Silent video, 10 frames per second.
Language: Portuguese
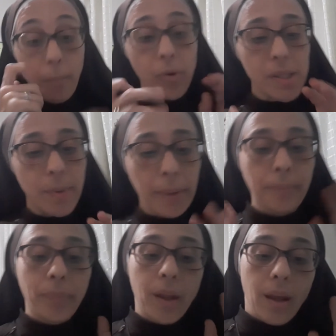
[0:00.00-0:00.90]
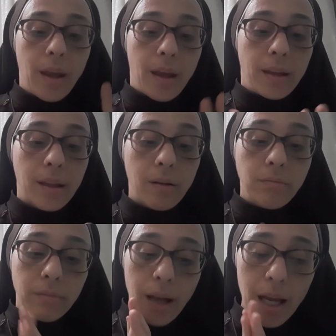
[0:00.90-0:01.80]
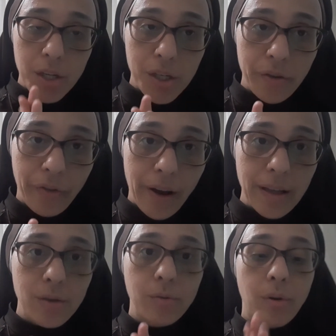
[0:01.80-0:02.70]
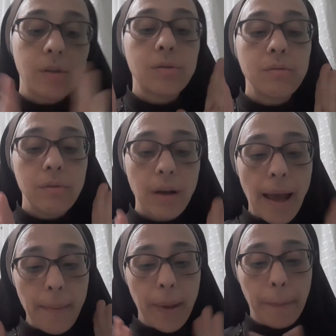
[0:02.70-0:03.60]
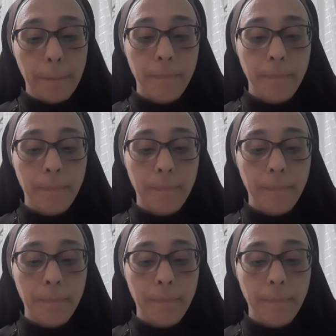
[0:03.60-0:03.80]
Pois bem, então a gente faz o nosso amém.